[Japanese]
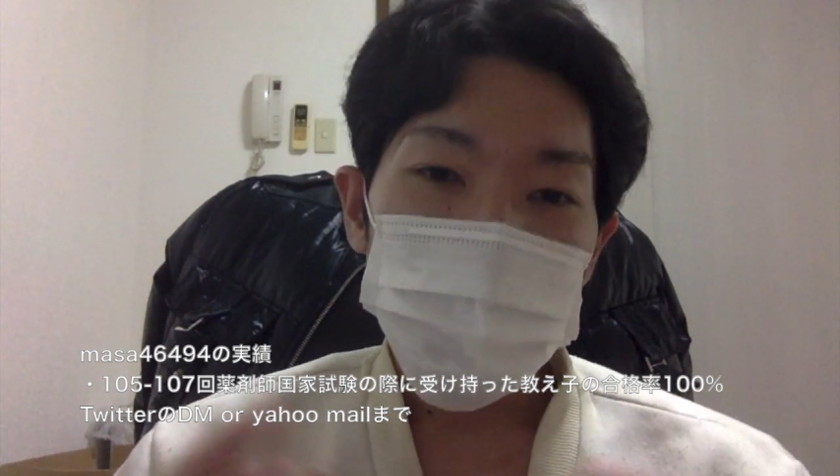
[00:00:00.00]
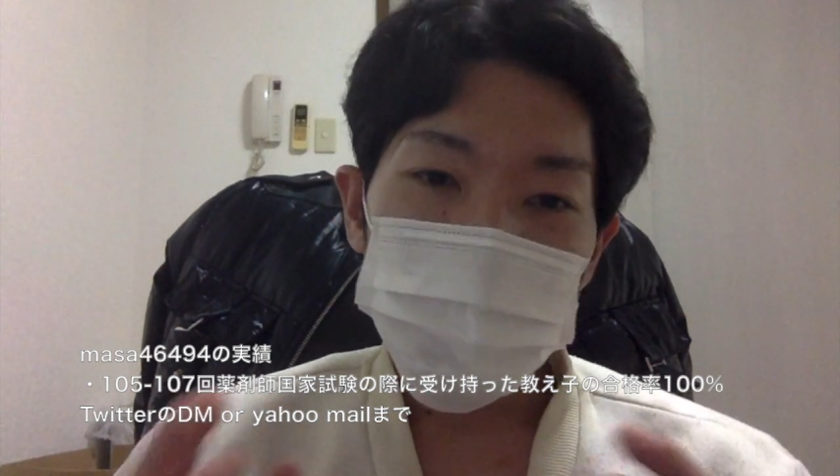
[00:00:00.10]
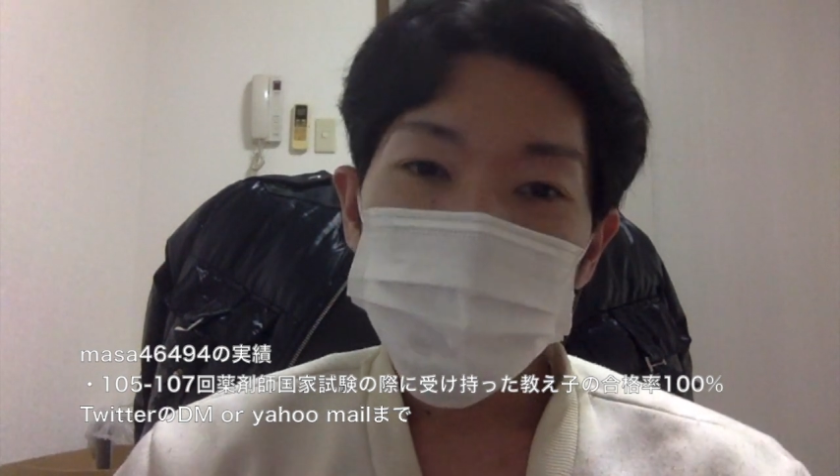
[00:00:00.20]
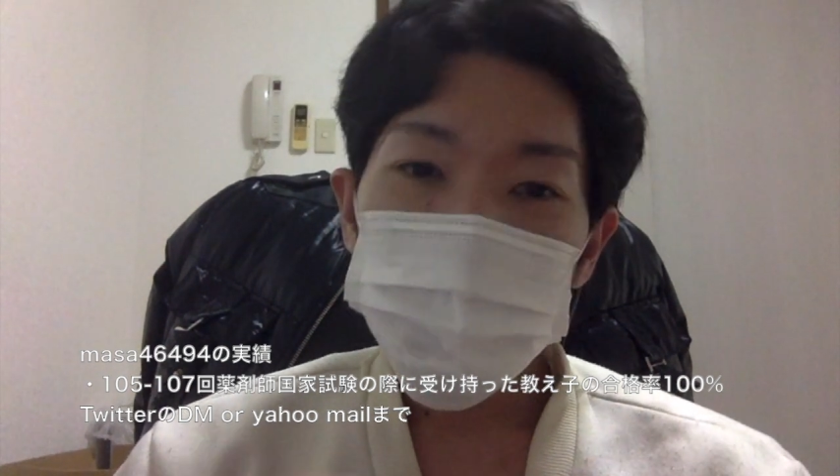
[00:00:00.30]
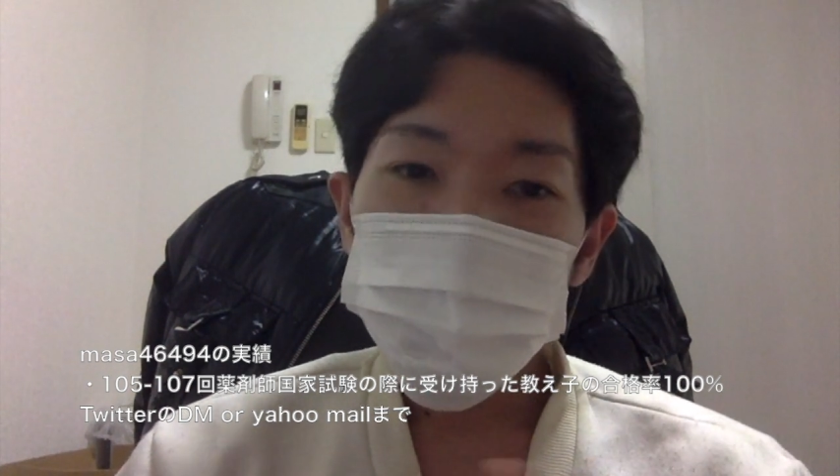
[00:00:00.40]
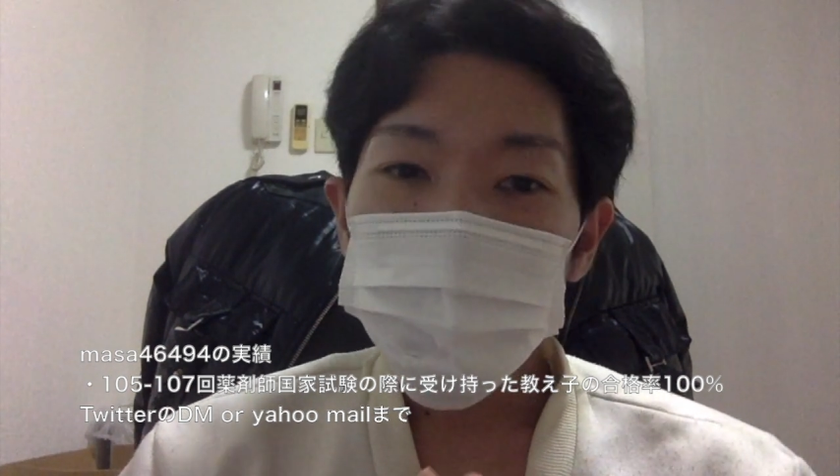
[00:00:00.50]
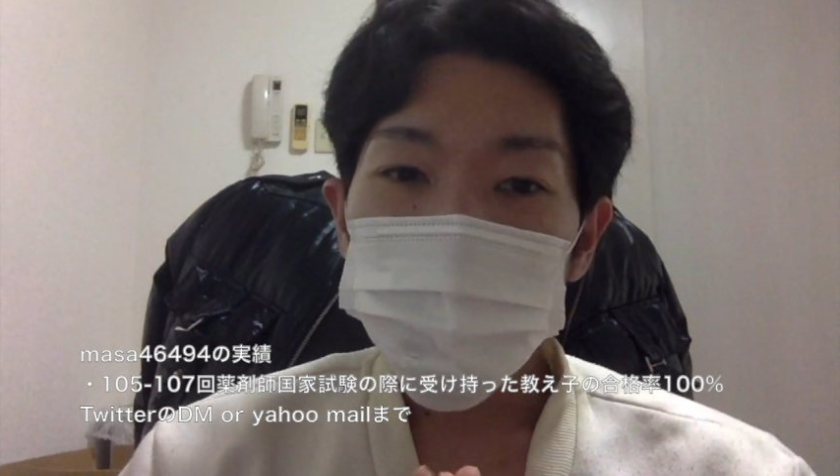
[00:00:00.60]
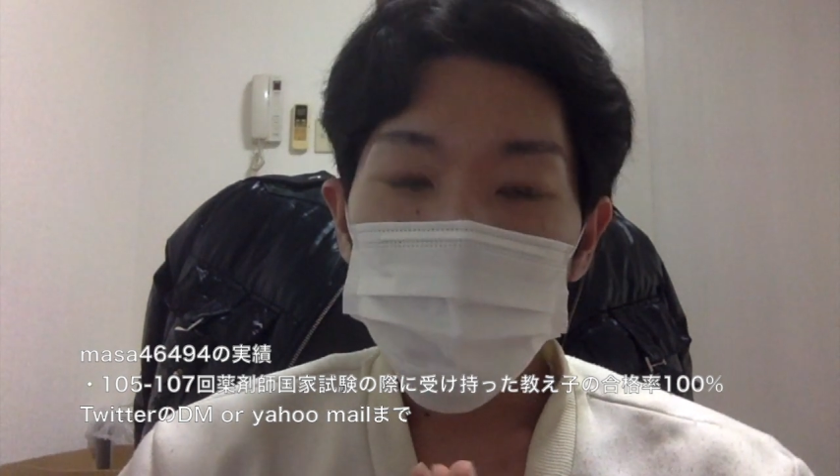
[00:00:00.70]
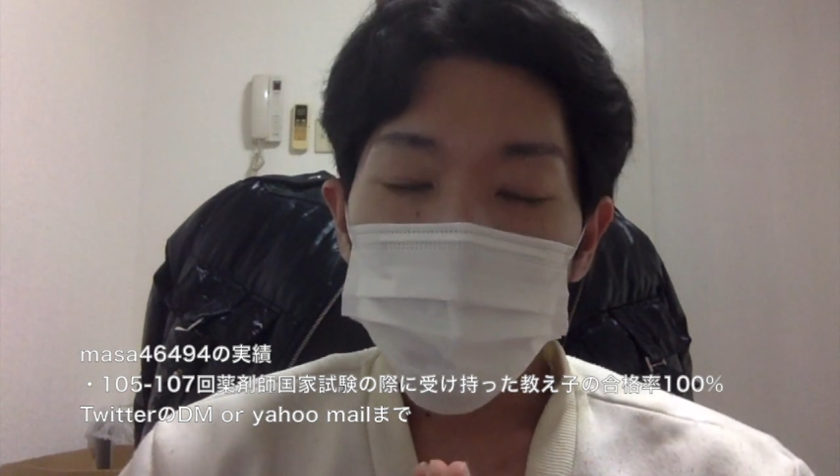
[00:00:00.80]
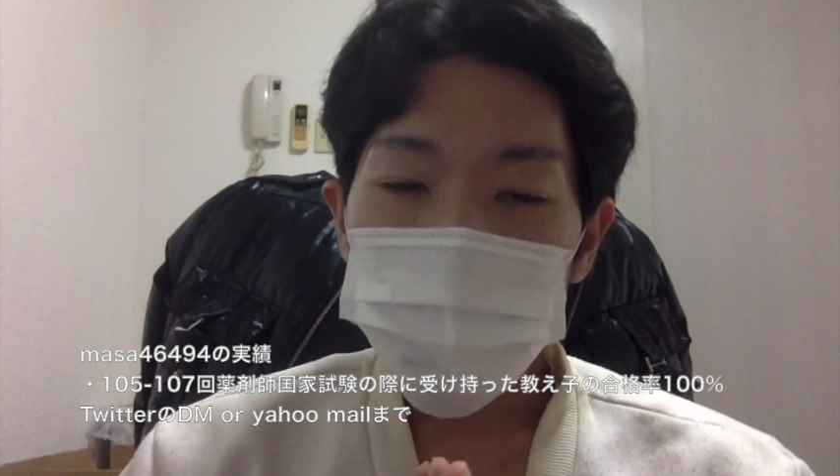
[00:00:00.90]
あなたに
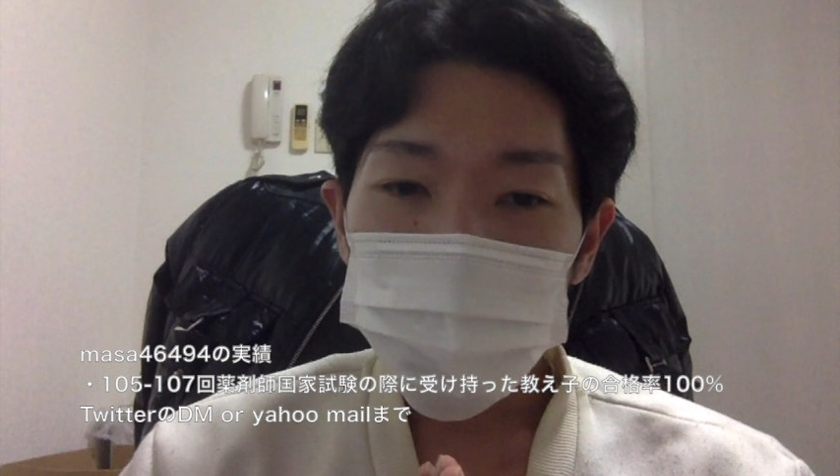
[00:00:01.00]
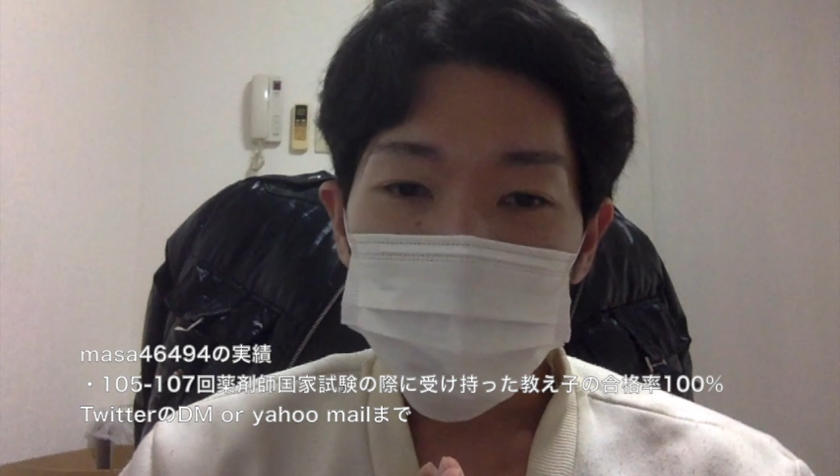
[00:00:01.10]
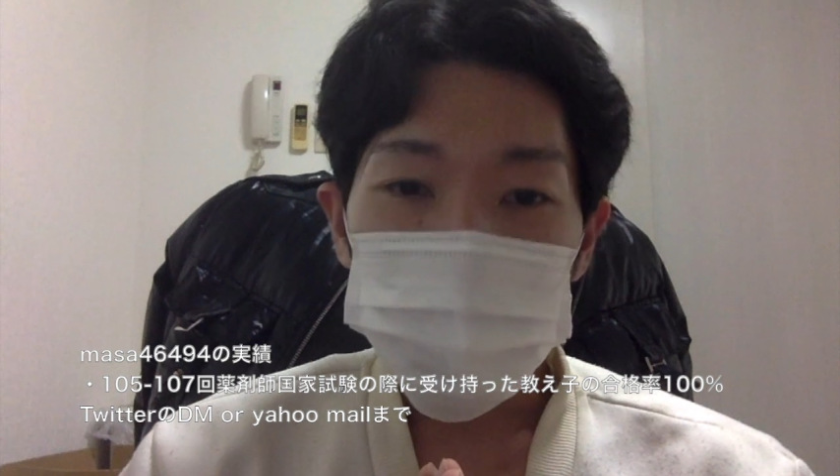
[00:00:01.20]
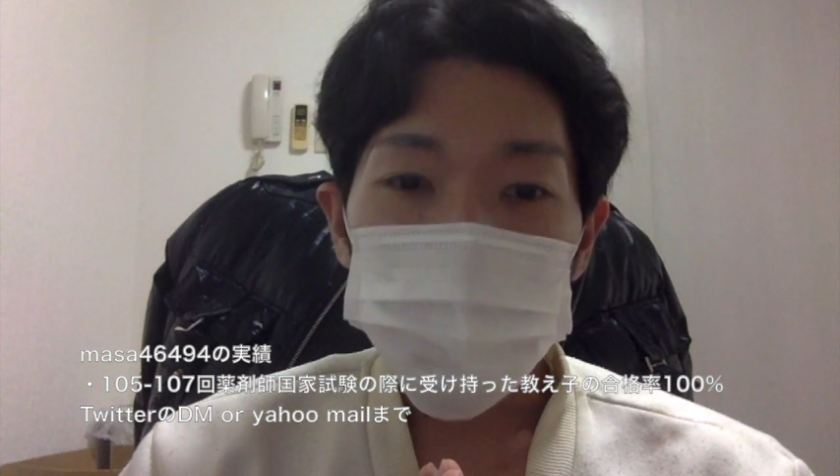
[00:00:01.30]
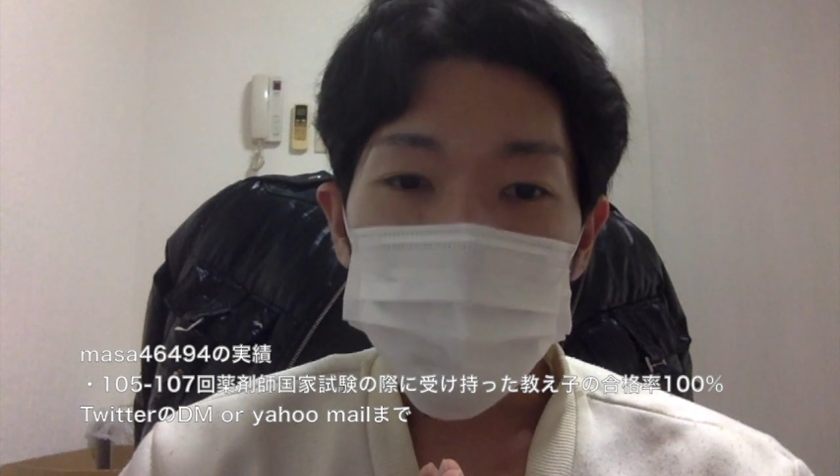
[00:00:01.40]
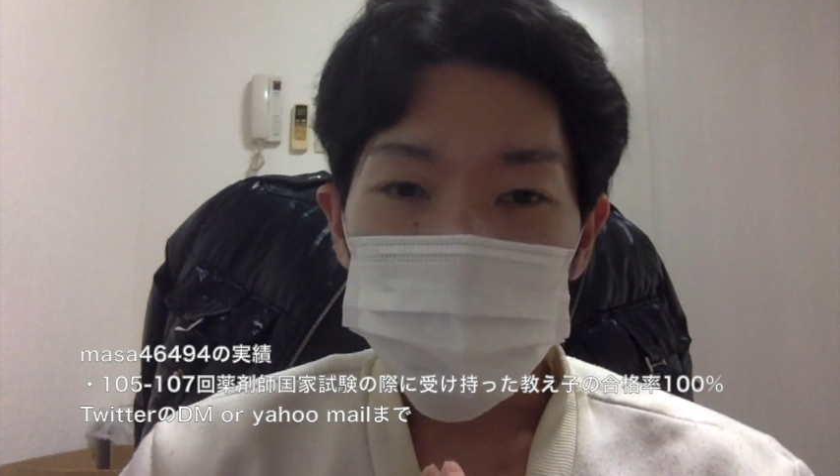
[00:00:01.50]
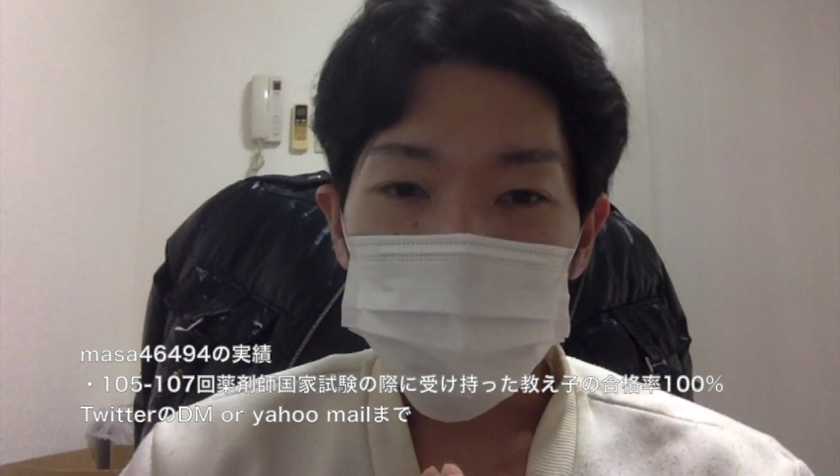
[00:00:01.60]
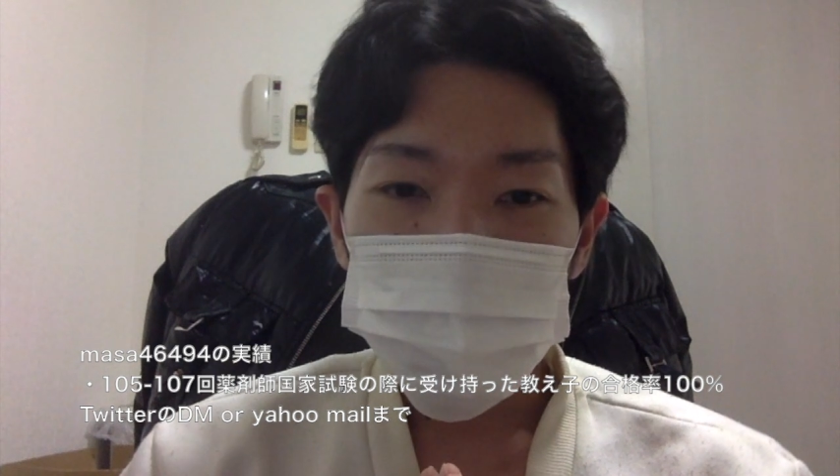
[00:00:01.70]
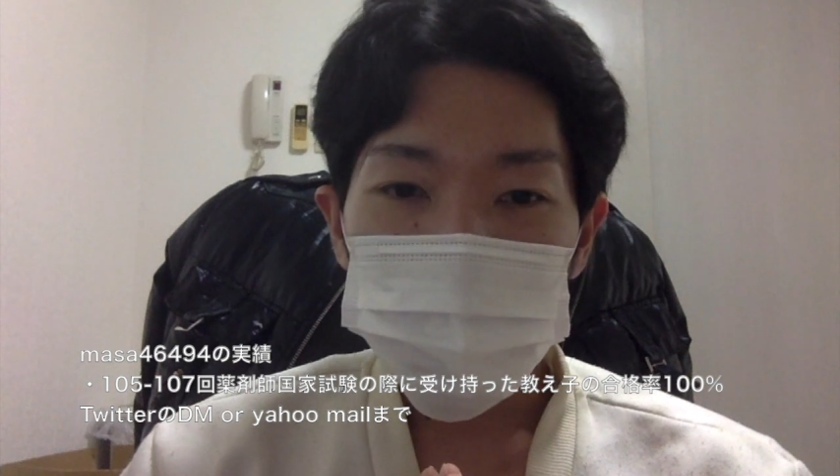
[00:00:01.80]
最も適した